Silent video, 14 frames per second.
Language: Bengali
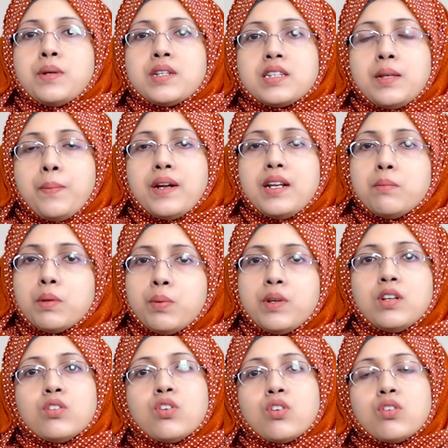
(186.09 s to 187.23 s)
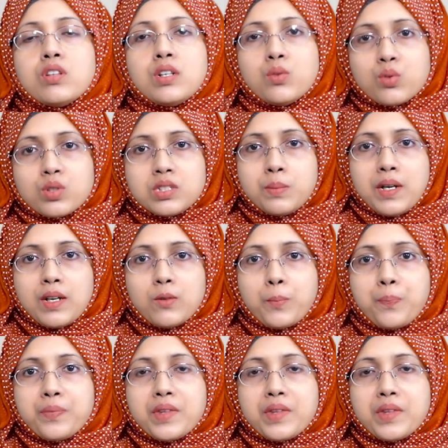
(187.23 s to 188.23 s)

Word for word: বাঁধতে পারে বিভিন্ন ধরনের রোগ জীবাণু